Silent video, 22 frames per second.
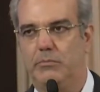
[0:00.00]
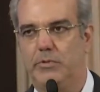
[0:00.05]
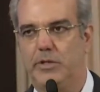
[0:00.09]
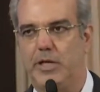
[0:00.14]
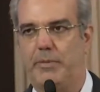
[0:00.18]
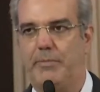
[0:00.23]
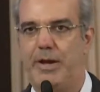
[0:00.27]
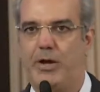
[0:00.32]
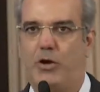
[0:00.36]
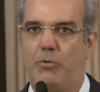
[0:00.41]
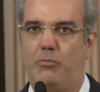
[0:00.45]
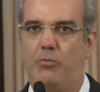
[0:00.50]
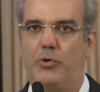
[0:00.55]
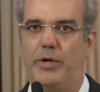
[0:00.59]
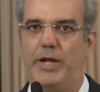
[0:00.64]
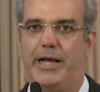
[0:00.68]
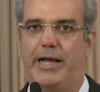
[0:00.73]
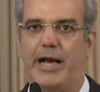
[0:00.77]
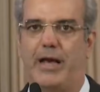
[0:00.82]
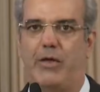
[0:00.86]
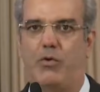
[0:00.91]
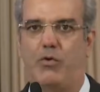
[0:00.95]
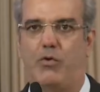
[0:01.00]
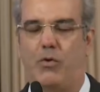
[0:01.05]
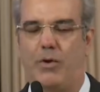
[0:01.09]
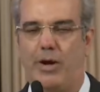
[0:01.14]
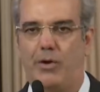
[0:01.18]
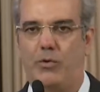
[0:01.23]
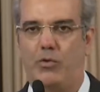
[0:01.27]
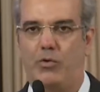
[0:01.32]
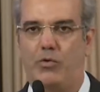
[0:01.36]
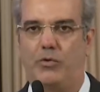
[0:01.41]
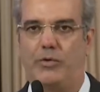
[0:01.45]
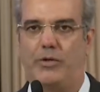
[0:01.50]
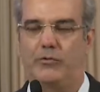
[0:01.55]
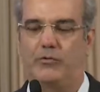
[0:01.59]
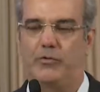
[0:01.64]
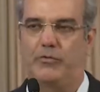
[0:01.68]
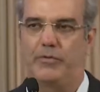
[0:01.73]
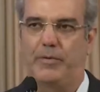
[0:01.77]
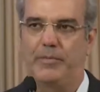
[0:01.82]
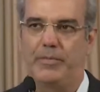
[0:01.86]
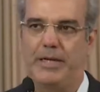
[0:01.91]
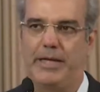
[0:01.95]
Ya me he comunicado con algunos de
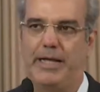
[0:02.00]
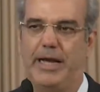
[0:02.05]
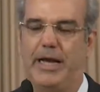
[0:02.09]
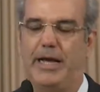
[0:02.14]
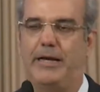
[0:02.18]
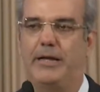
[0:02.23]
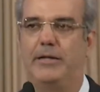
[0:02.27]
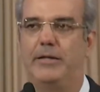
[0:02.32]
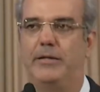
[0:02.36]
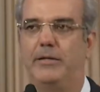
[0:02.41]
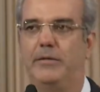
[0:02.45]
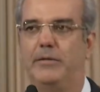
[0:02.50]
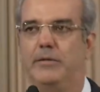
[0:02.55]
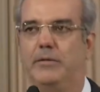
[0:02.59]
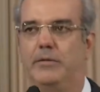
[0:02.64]
sus familiares,